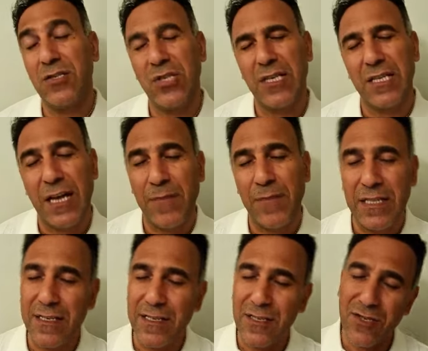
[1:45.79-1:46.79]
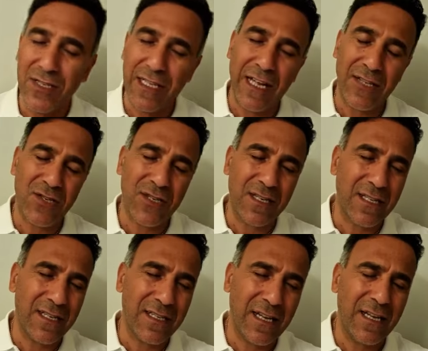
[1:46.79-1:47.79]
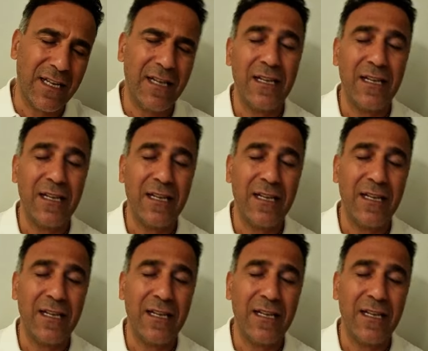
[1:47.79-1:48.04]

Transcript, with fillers: çiğ damlaların içinden çıktığında